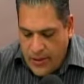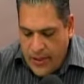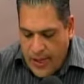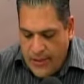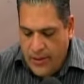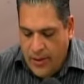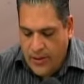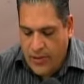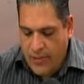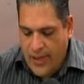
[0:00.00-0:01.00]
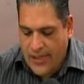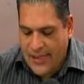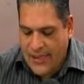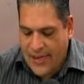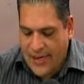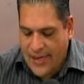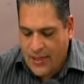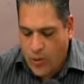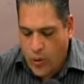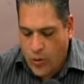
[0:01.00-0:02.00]
Y en esta ocasión viene César
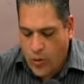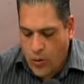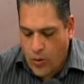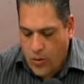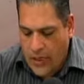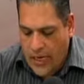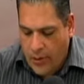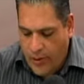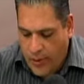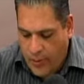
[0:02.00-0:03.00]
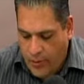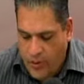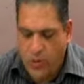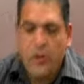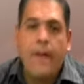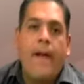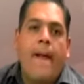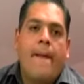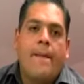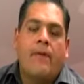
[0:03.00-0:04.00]
Reyes Orozco, coordinador de promoción
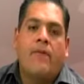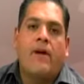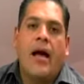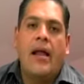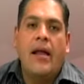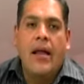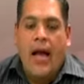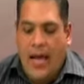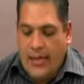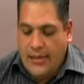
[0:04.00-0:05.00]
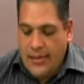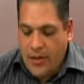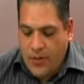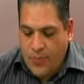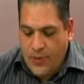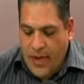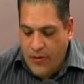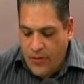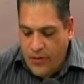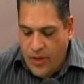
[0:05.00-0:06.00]
de FOJAL, a decirnos pues
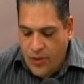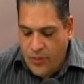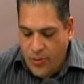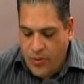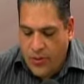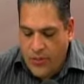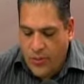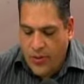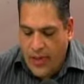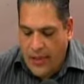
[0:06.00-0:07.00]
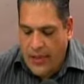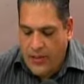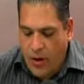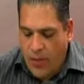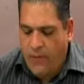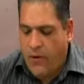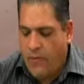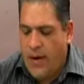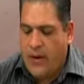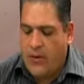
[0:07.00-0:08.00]
algunos de los puntos importantes, cómo
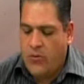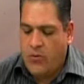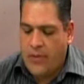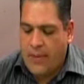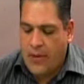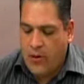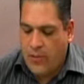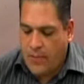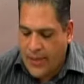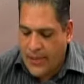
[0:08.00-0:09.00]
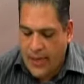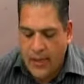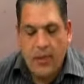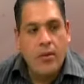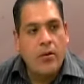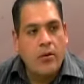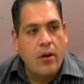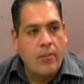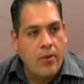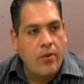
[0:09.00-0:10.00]
formar nuestra microempresa con
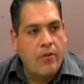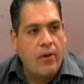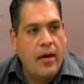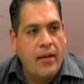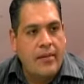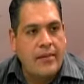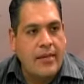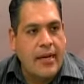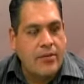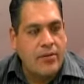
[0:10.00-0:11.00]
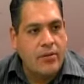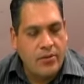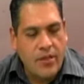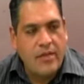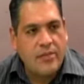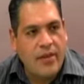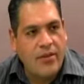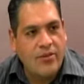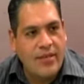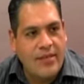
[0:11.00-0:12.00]
apoyo de Fojal en este caso. ¿Cómo estás? Buenas
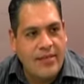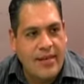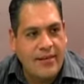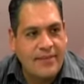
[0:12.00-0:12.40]
noches, César.